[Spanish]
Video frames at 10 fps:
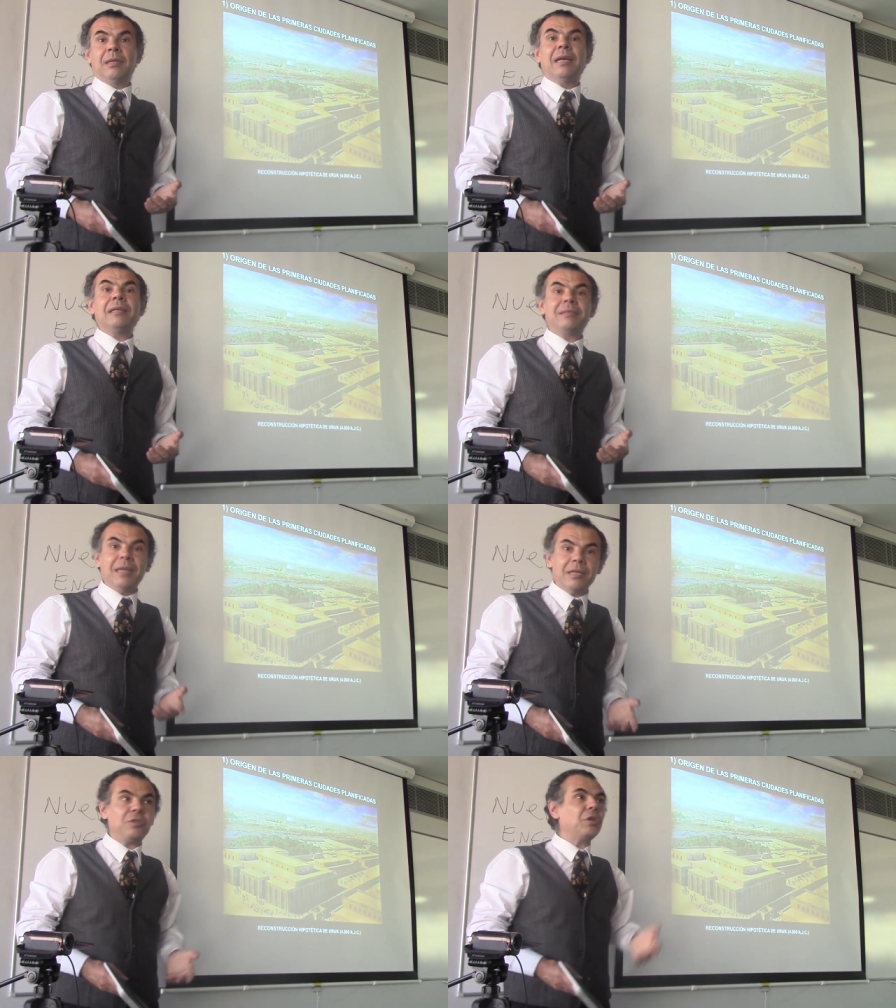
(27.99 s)
Es
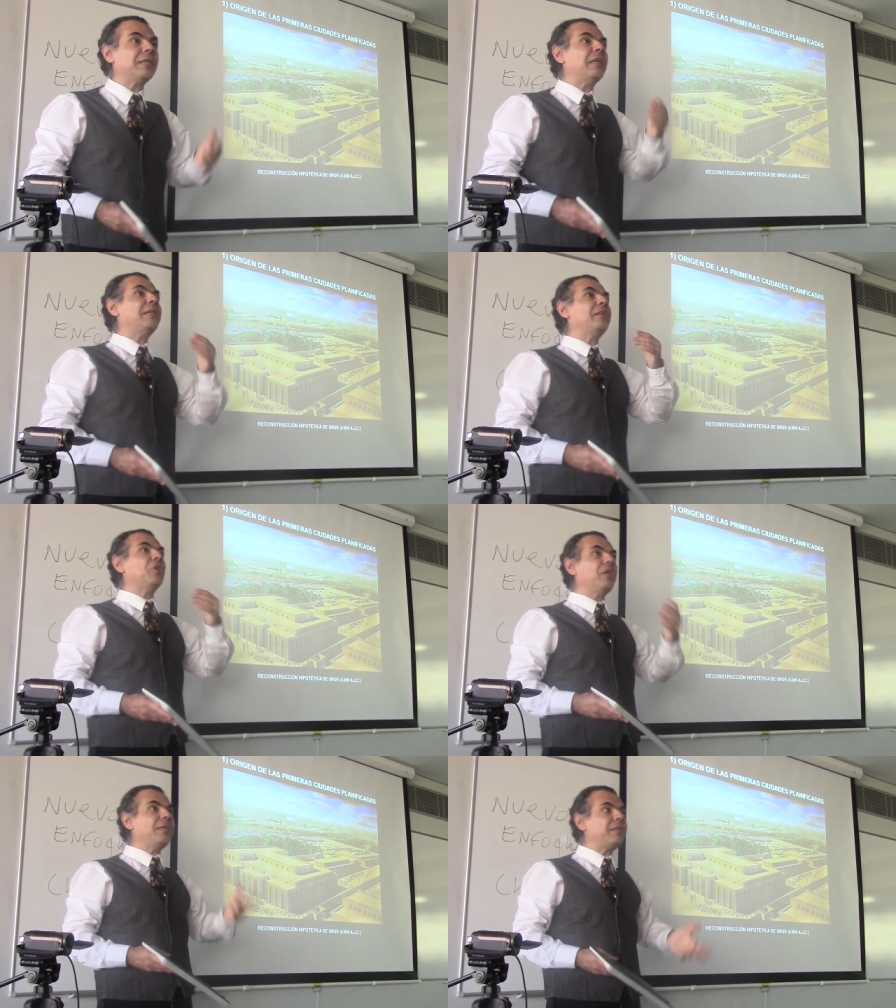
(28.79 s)
cierto que en el
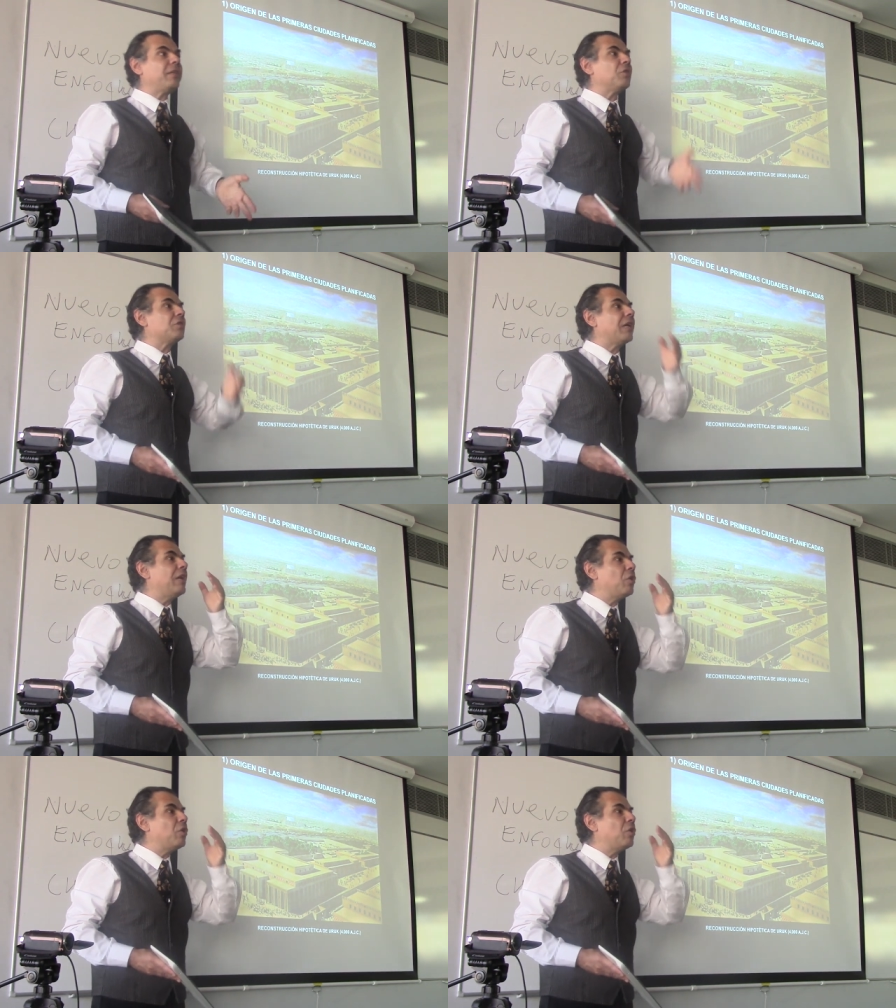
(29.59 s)
neolítico ya el